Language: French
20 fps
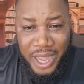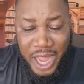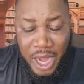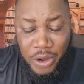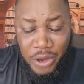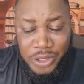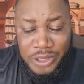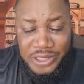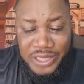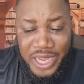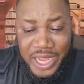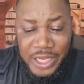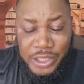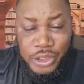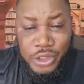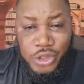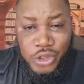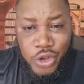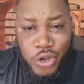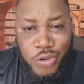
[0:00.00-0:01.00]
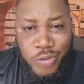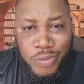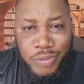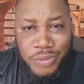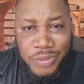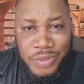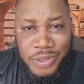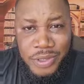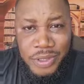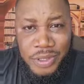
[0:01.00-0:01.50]
Alors c'est un psaume
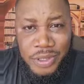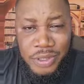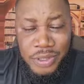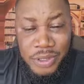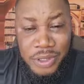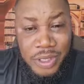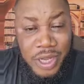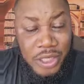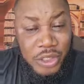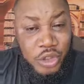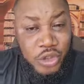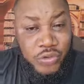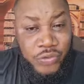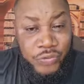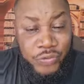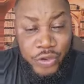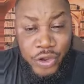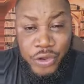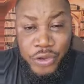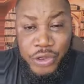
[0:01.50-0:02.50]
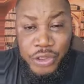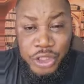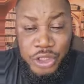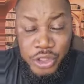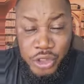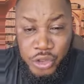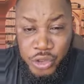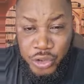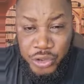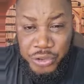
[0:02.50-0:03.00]
quand tu veux que
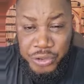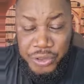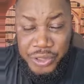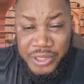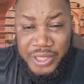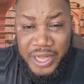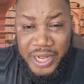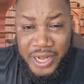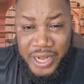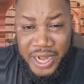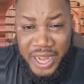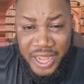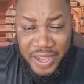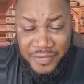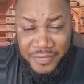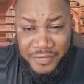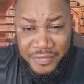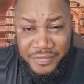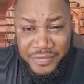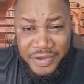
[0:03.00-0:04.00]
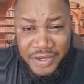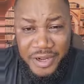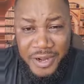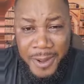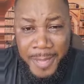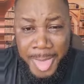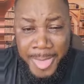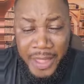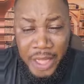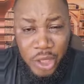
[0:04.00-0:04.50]
Dieu t'élève,
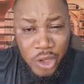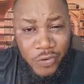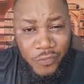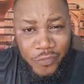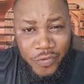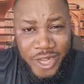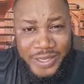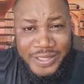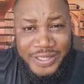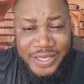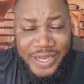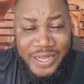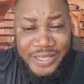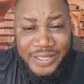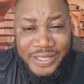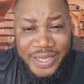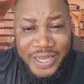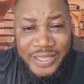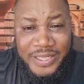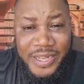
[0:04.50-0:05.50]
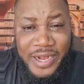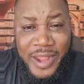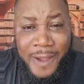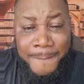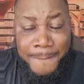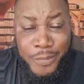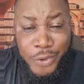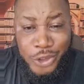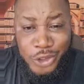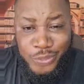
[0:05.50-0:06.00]
te fasse rentrer dans la
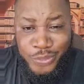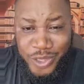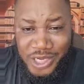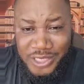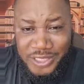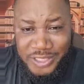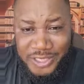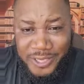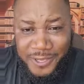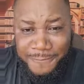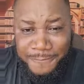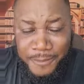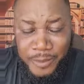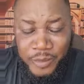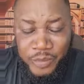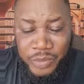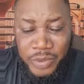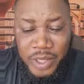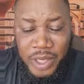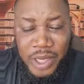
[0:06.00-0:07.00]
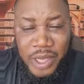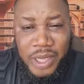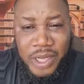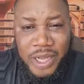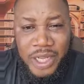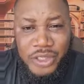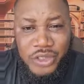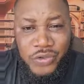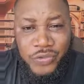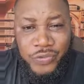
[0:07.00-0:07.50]
prospérité.
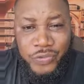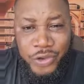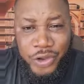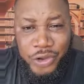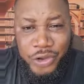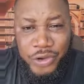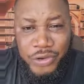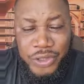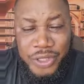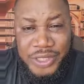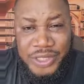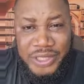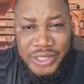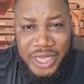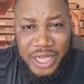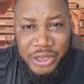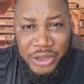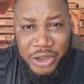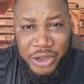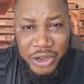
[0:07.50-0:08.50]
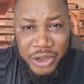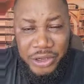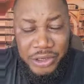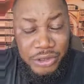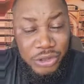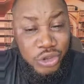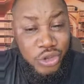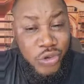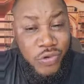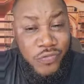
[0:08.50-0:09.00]
Quand tu veux que le Seigneur
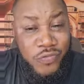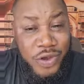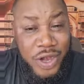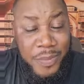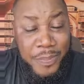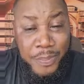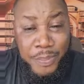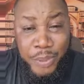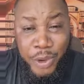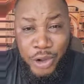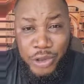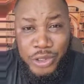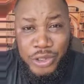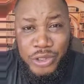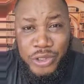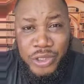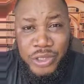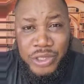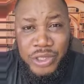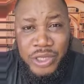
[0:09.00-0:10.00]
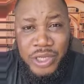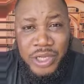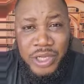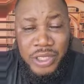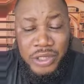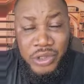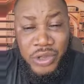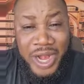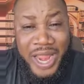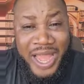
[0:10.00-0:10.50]
t'ouvre les portes
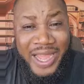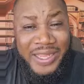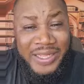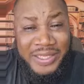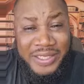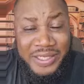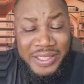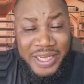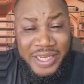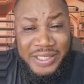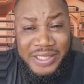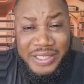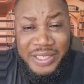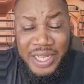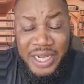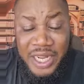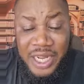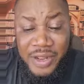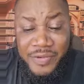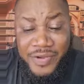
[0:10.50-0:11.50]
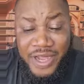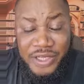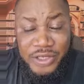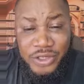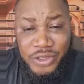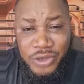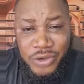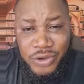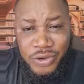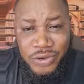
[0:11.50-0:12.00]
de la richesse, de
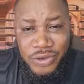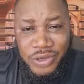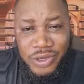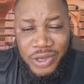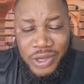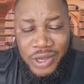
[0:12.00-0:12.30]
l'élévation,